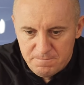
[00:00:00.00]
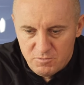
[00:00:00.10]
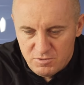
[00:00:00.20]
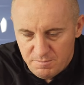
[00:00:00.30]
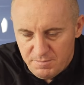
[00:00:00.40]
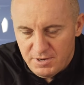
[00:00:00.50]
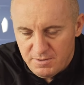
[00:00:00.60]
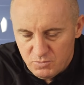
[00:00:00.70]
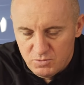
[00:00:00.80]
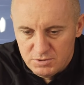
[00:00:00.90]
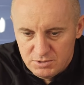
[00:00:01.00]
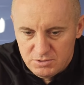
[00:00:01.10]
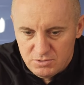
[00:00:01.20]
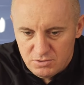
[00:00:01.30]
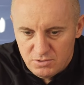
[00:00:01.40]
Szczepana
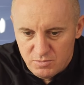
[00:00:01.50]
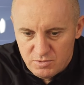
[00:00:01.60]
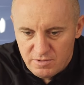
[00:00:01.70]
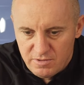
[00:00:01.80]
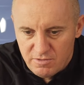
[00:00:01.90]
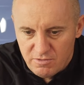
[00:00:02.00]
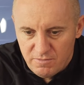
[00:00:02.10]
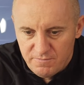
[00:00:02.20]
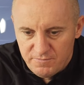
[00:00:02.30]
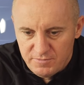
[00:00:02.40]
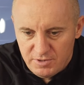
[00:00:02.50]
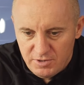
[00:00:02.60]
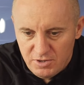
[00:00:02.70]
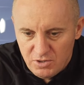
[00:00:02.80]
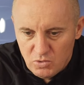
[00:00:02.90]
Muchy, to wszyscy są w
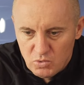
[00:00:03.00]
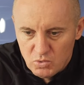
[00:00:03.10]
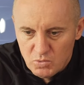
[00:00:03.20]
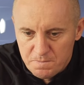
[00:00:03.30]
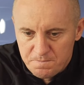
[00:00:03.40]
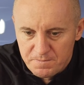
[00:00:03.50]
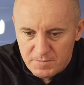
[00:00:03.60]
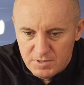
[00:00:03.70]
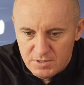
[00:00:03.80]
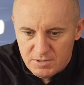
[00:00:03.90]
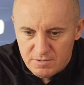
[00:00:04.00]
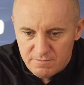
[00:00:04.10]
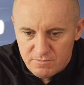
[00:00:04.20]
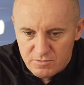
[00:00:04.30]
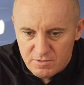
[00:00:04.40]
treningu.
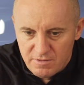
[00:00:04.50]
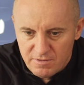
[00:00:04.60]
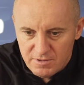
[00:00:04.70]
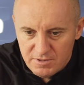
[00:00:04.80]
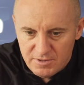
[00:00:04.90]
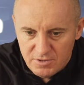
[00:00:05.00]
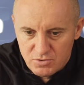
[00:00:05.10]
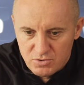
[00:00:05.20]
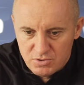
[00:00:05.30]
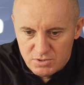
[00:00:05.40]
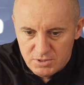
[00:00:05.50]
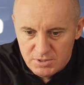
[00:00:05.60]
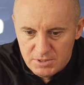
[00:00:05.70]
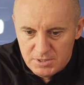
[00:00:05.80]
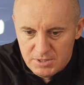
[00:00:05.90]
Wszyscy też
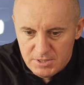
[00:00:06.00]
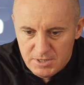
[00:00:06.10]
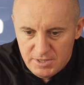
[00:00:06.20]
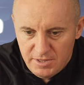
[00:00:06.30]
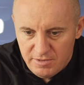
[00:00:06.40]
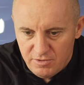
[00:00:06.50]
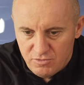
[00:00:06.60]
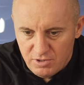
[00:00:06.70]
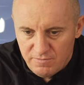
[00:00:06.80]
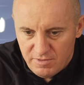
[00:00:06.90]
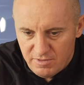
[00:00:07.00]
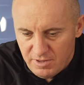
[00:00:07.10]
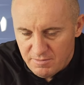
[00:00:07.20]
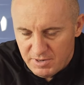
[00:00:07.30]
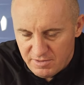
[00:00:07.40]
e, jest jeszcze
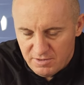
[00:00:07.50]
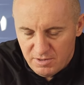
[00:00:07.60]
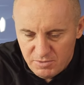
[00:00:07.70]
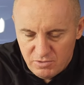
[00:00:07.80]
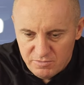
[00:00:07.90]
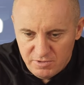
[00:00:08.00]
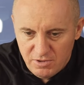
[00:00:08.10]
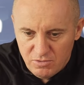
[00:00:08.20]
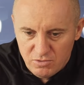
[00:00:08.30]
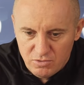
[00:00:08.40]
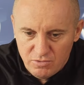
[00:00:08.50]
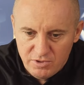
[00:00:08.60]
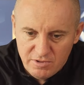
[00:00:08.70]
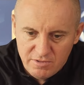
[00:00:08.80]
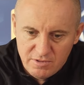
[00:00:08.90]
kwestia Marcela Bikowskiego,
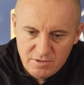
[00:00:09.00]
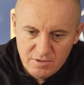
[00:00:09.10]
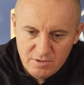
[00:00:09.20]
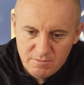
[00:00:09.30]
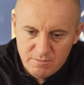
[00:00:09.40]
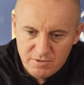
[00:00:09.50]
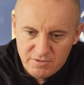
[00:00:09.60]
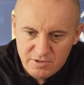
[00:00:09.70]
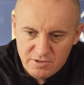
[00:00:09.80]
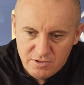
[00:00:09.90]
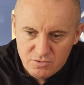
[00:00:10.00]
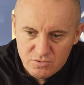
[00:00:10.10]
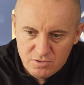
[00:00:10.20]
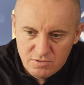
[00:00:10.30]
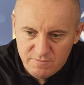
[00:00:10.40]
który jest e, bliski
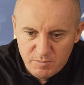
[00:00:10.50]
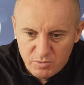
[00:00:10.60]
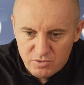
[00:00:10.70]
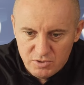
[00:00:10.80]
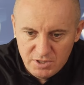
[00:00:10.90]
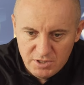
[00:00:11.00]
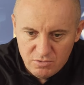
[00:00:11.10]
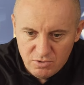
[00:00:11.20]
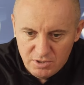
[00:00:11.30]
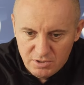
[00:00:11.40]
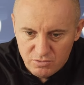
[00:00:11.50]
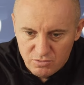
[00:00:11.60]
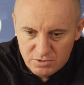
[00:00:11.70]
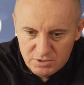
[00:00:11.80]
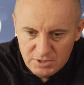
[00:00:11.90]
też e, wypożyczenia do innej
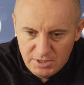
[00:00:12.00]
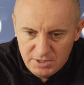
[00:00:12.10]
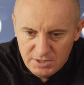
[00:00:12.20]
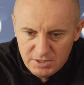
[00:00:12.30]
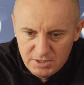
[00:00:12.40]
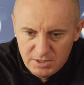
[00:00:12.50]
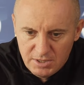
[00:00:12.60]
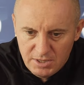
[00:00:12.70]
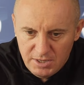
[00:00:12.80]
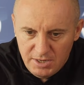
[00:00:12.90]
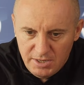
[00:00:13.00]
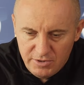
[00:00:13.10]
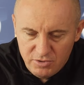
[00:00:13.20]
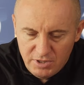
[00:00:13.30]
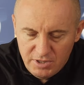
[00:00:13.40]
drużyny, ale, ale
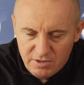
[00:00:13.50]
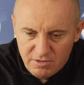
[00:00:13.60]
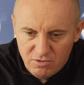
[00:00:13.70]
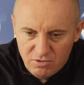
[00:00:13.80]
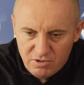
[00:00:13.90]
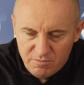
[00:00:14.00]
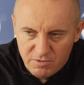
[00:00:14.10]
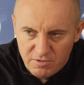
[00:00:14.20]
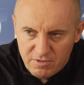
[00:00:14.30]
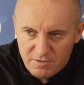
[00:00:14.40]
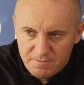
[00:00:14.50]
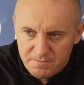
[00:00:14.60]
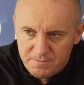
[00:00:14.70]
reszta jest do dyspozycji.